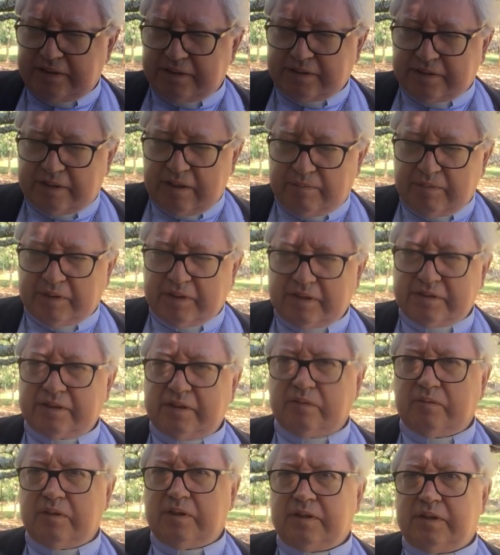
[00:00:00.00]
sistema de
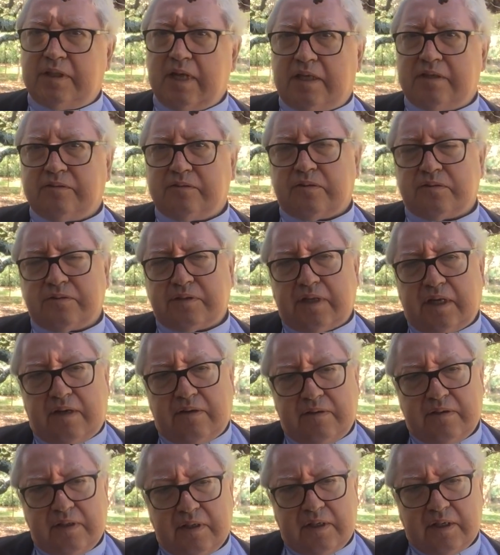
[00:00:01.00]
segurança social